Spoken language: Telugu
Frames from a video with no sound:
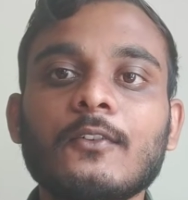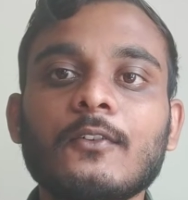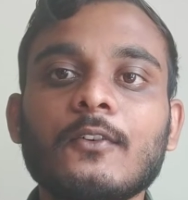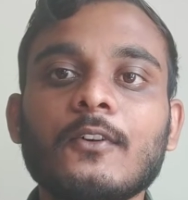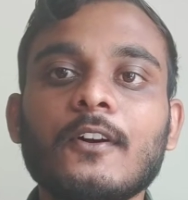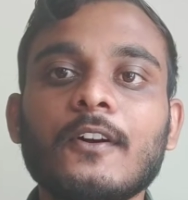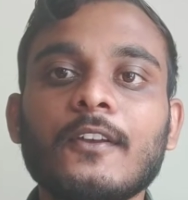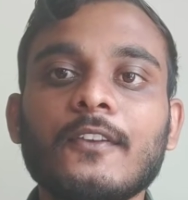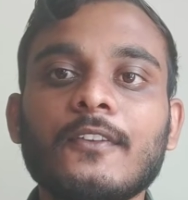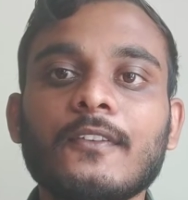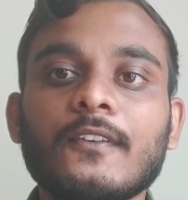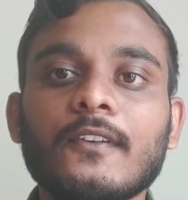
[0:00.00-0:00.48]

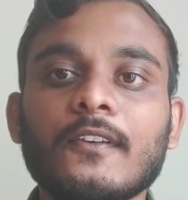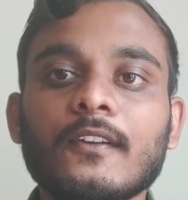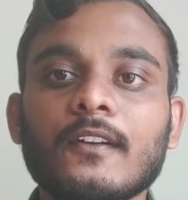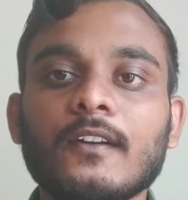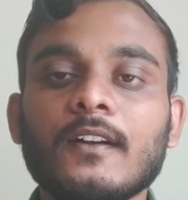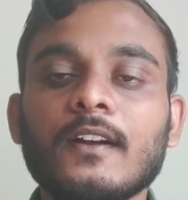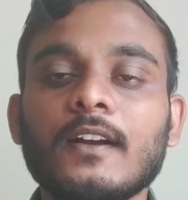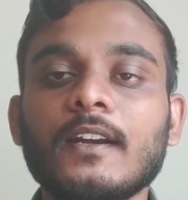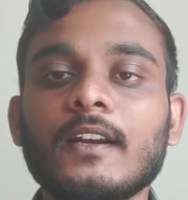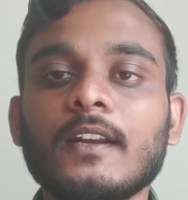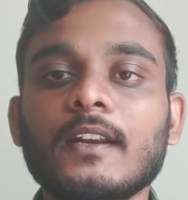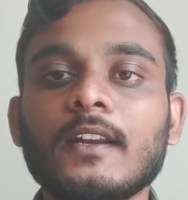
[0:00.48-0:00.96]
కాస్ట్
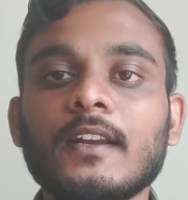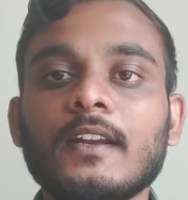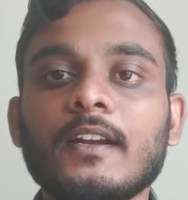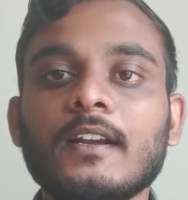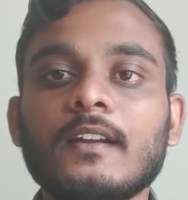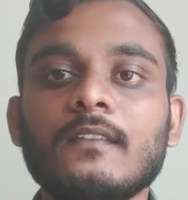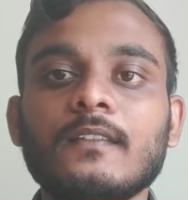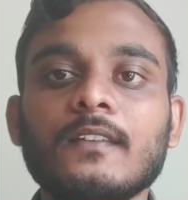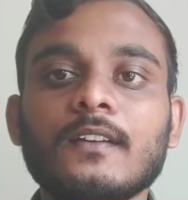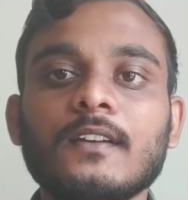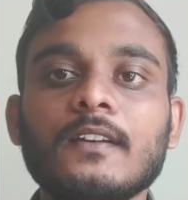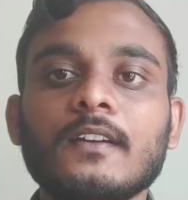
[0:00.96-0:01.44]
అంటే ఈ
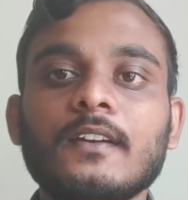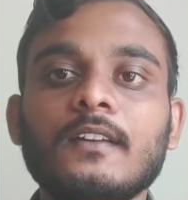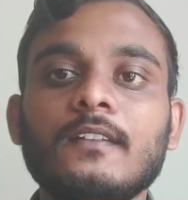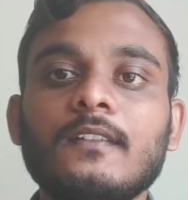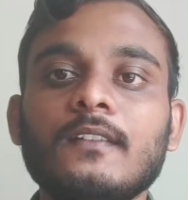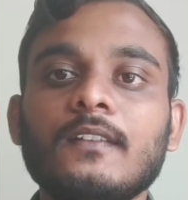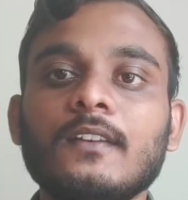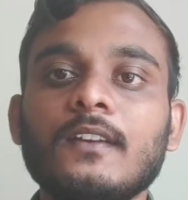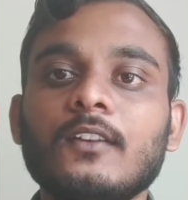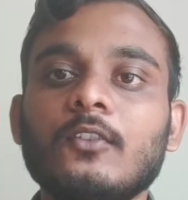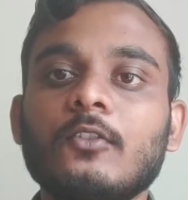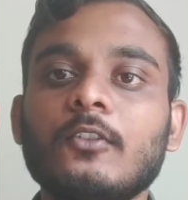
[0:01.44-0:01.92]

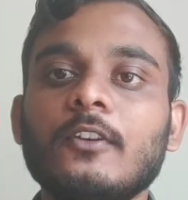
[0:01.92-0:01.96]
కన్సల్టెన్సీ